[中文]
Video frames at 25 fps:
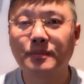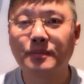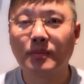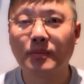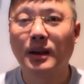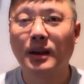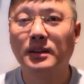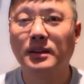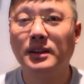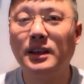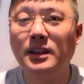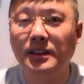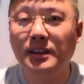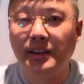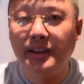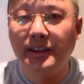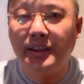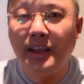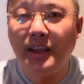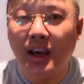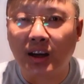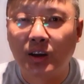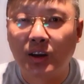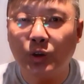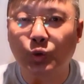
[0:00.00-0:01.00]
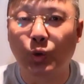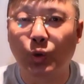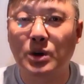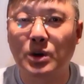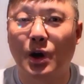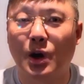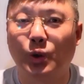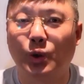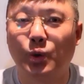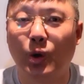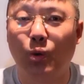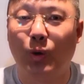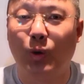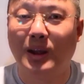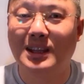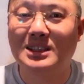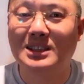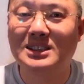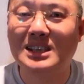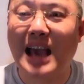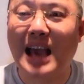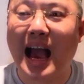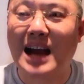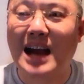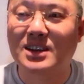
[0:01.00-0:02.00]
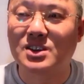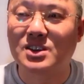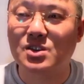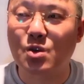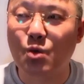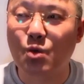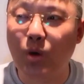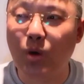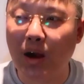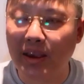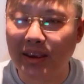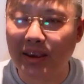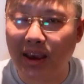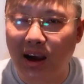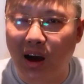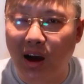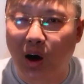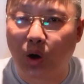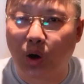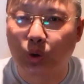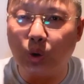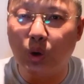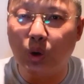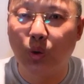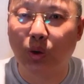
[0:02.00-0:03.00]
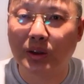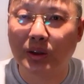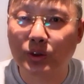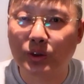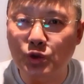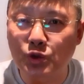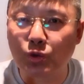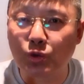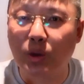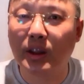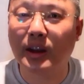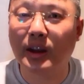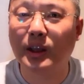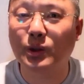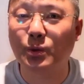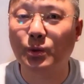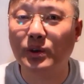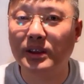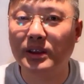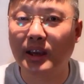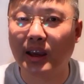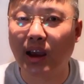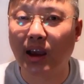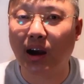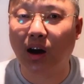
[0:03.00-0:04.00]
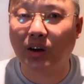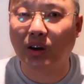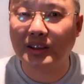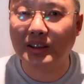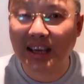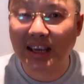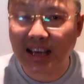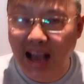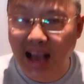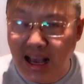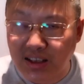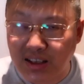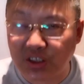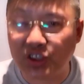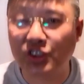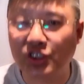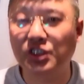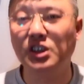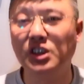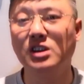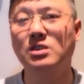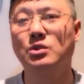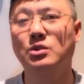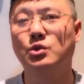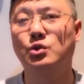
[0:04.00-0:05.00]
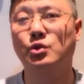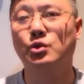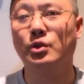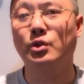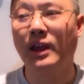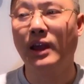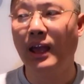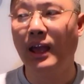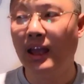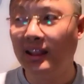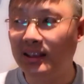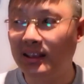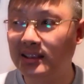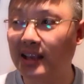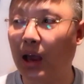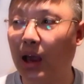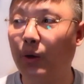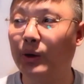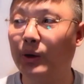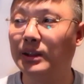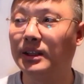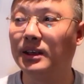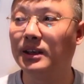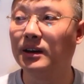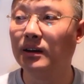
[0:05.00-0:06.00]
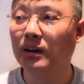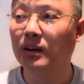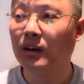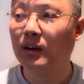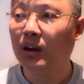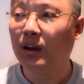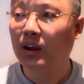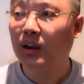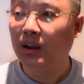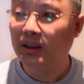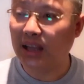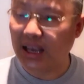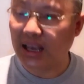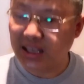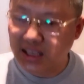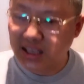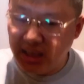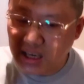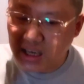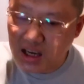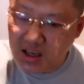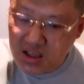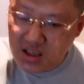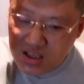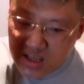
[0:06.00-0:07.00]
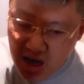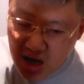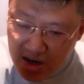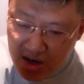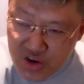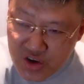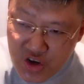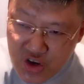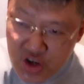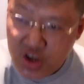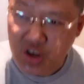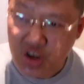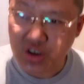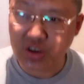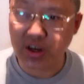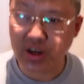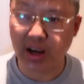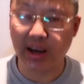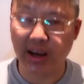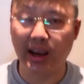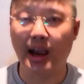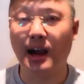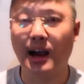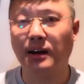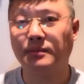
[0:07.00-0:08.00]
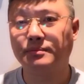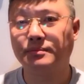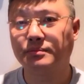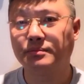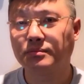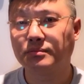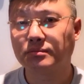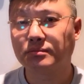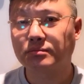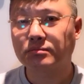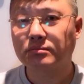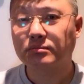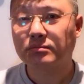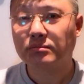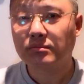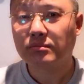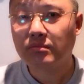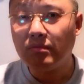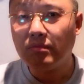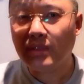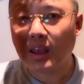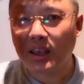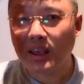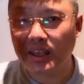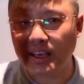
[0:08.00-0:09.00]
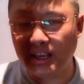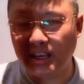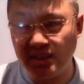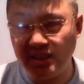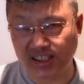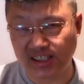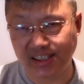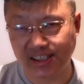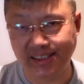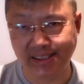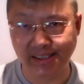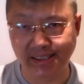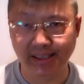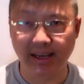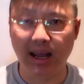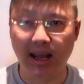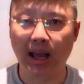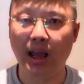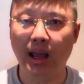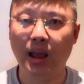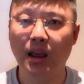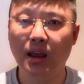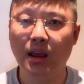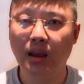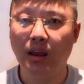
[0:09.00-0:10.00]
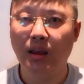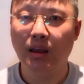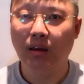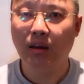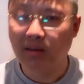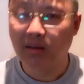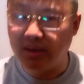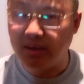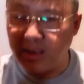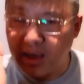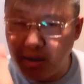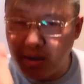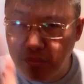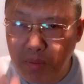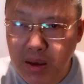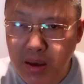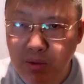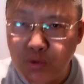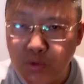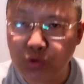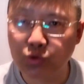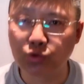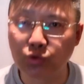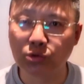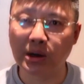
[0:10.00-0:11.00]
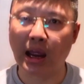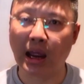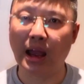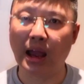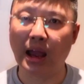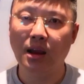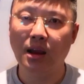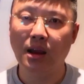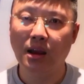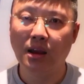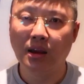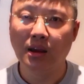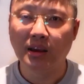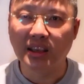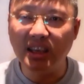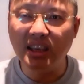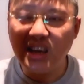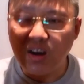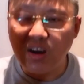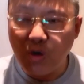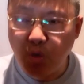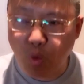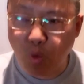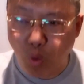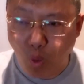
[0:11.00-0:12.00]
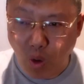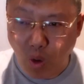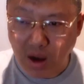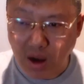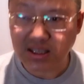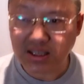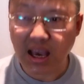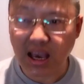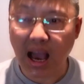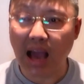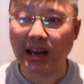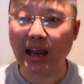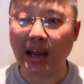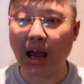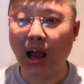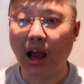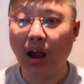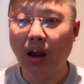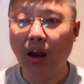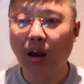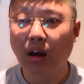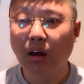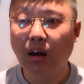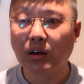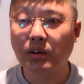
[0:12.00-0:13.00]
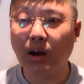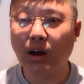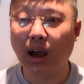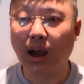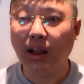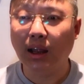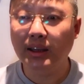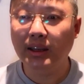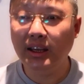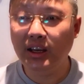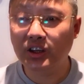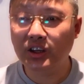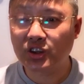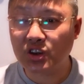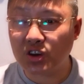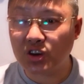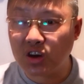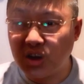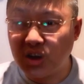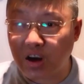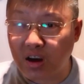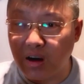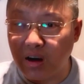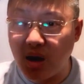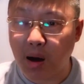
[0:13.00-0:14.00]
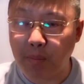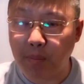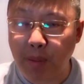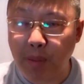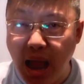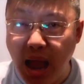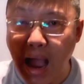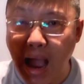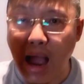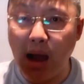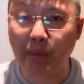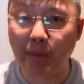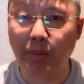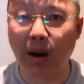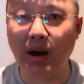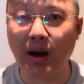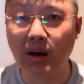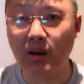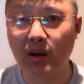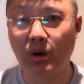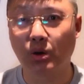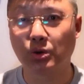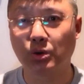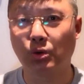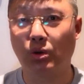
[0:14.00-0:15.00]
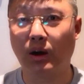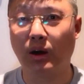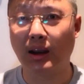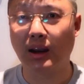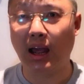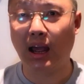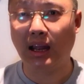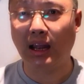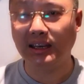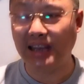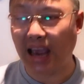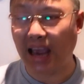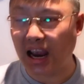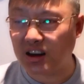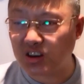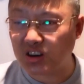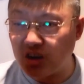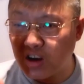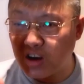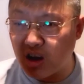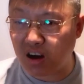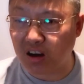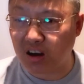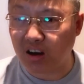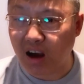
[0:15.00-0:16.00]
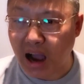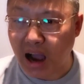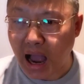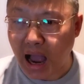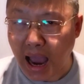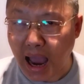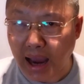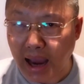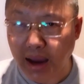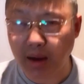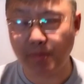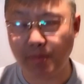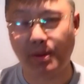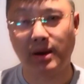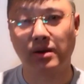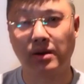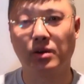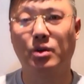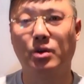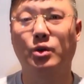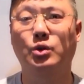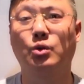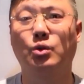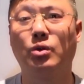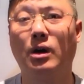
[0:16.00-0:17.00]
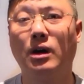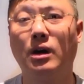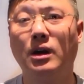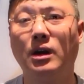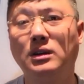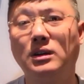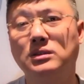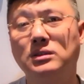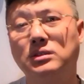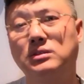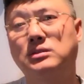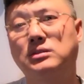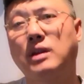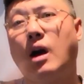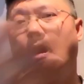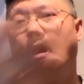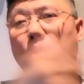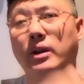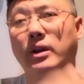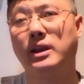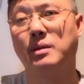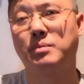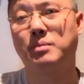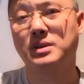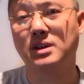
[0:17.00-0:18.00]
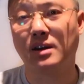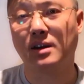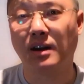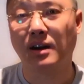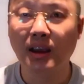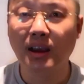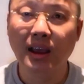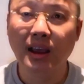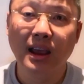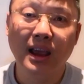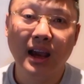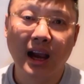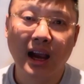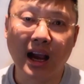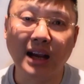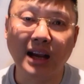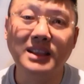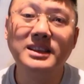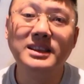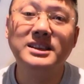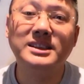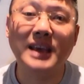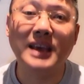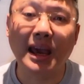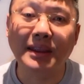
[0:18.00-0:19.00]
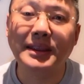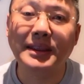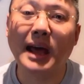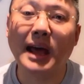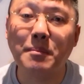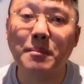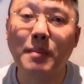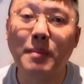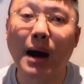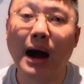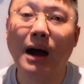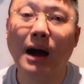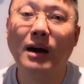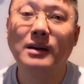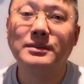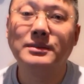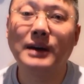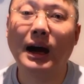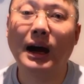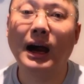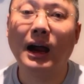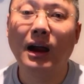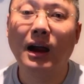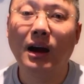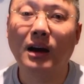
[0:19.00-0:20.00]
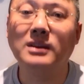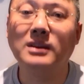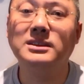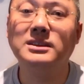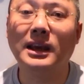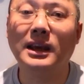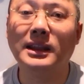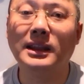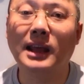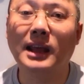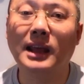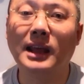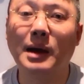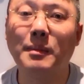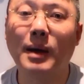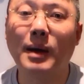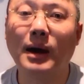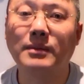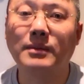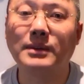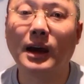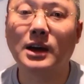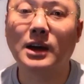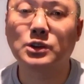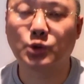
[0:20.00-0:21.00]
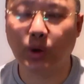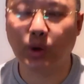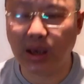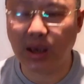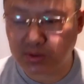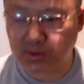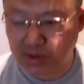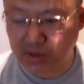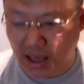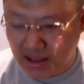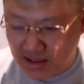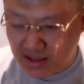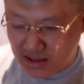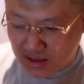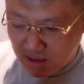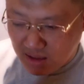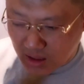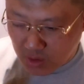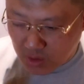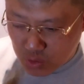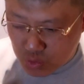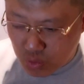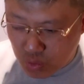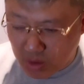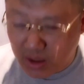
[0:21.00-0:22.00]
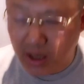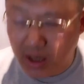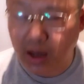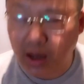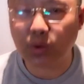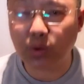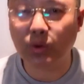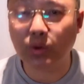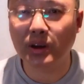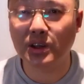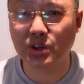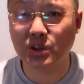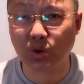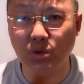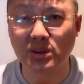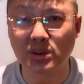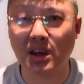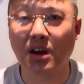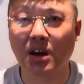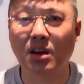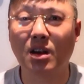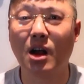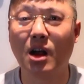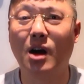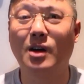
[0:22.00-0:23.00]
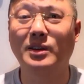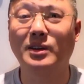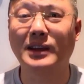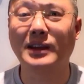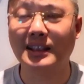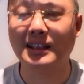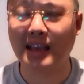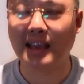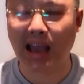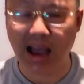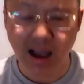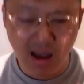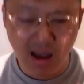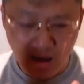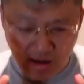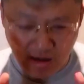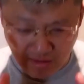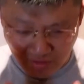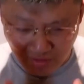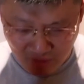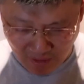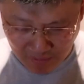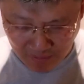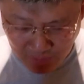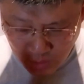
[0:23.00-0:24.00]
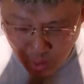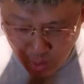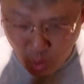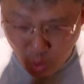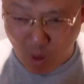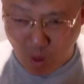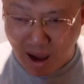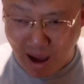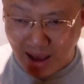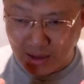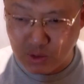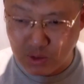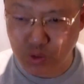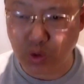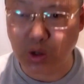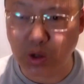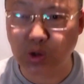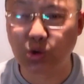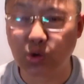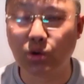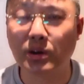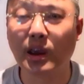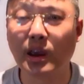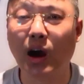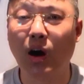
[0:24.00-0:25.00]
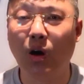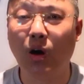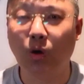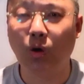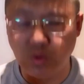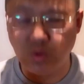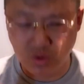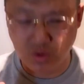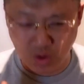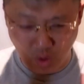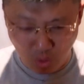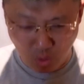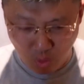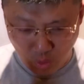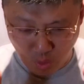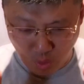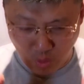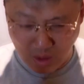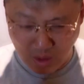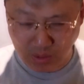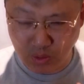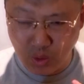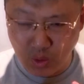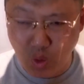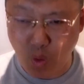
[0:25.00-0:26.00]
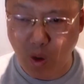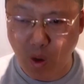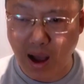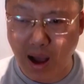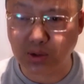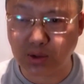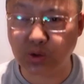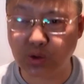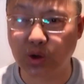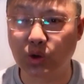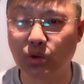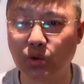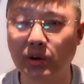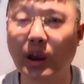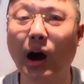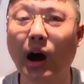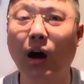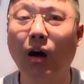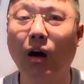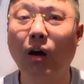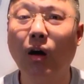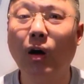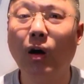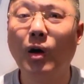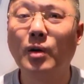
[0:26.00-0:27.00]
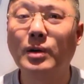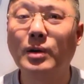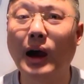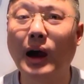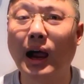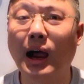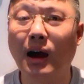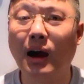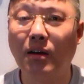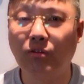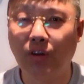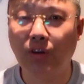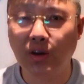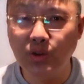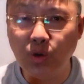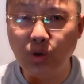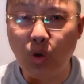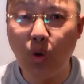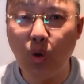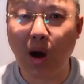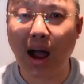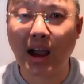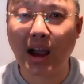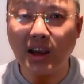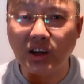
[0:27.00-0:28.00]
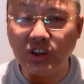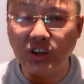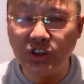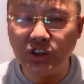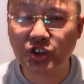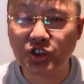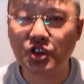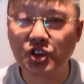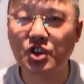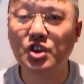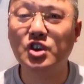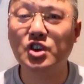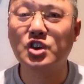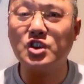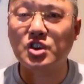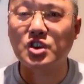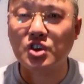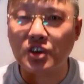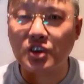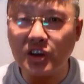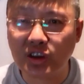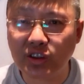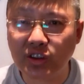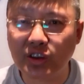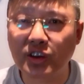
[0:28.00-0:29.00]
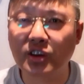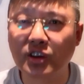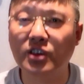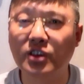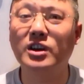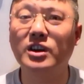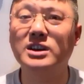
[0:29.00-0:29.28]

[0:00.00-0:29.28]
你你可能多少对我的价值观也好，对我说的这些东西也好，你感兴趣。你才会听。那一个人是这样，一个集体呢？一个民族呢？一个国家呢？是吧？你是可怕朋友多呢，你还是可爱朋友多？这道理不是很简单吗？是吧？很简单嘛，是吧？所以咱今天说这些东西，就是想告诉大家，文化最重要，有文化最重要，是吧？文化跟知识跟科